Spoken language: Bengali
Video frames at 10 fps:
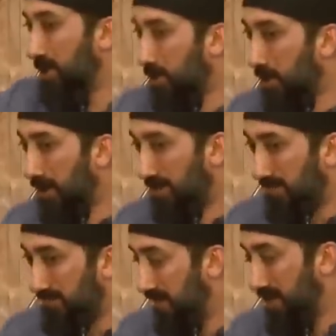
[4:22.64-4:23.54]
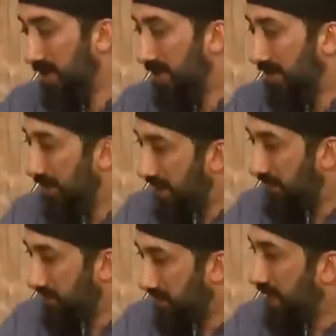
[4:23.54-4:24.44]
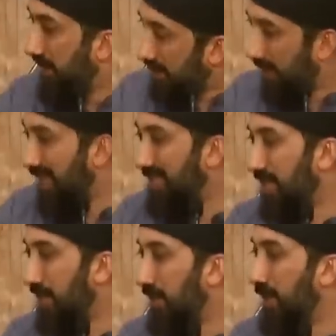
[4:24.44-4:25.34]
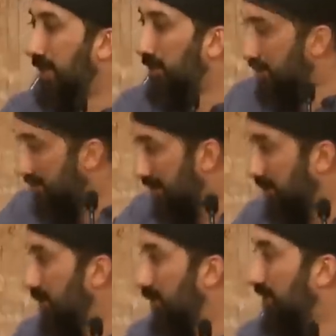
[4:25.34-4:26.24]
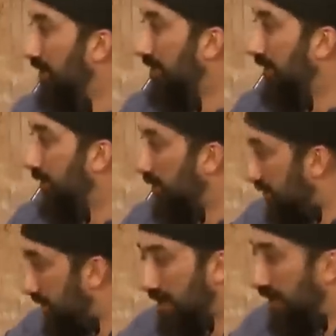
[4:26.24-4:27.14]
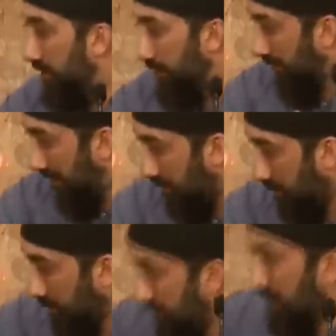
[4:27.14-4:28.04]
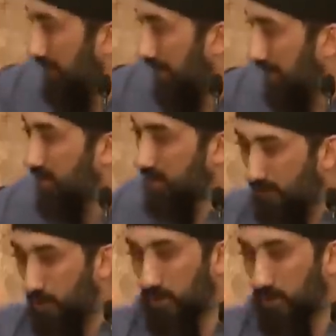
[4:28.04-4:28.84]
সাল্লাম দিচ্ছেন এই ব্যাপারটা আপাতত একদিকে সরিয়ে রাখুন উপমাটি কে দিচ্ছে তার দিকে মনোযোগ না দিয়ে